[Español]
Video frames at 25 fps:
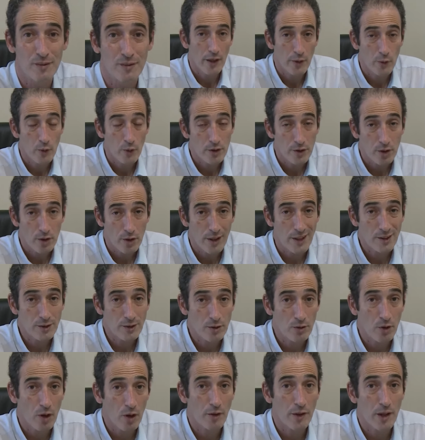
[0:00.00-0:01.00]
En nuestro
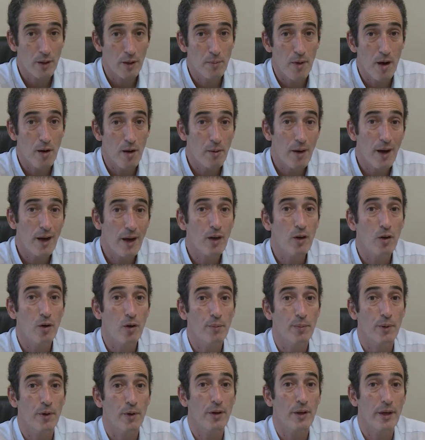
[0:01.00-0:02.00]
caso todavía más
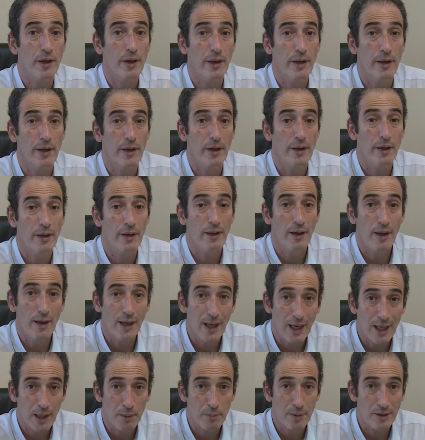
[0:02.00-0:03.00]
bajo porque
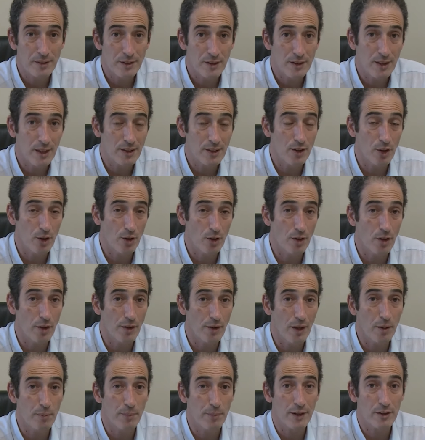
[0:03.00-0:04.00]
la capacitación
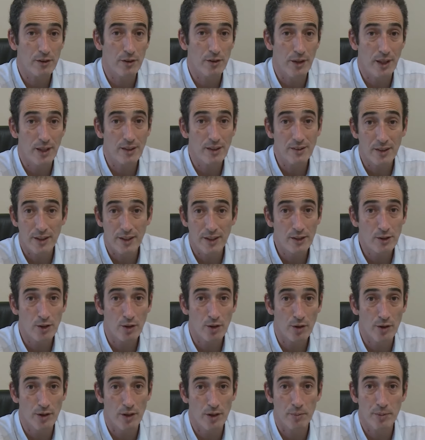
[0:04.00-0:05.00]
del personal se hizo
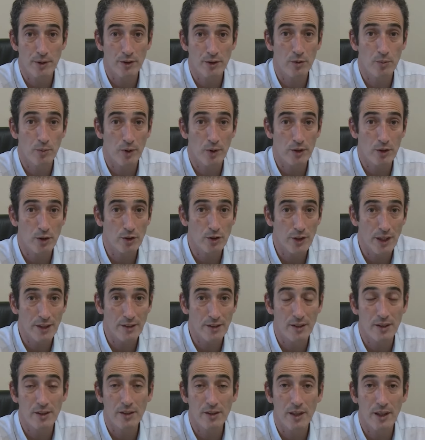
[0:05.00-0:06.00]
con el presupuesto ya
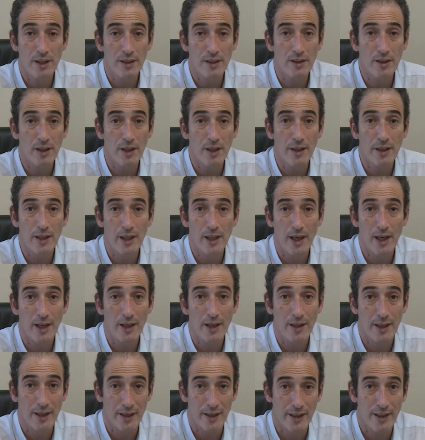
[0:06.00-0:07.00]
existente y la
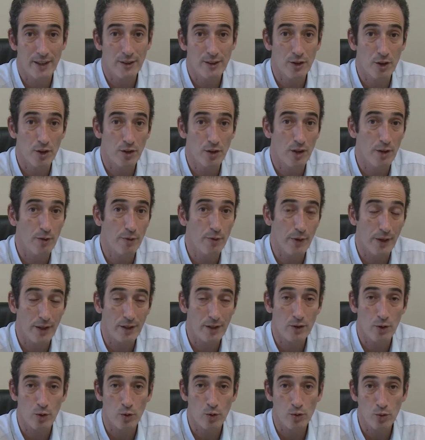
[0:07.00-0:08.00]
generación de
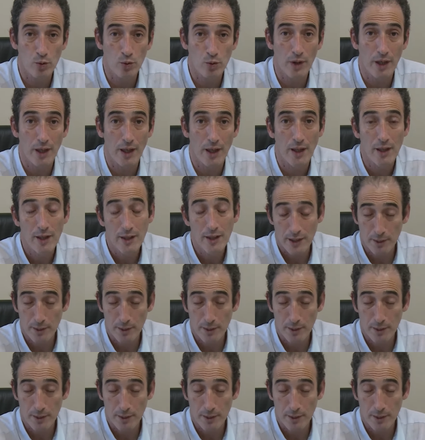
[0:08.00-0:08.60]
infraestructura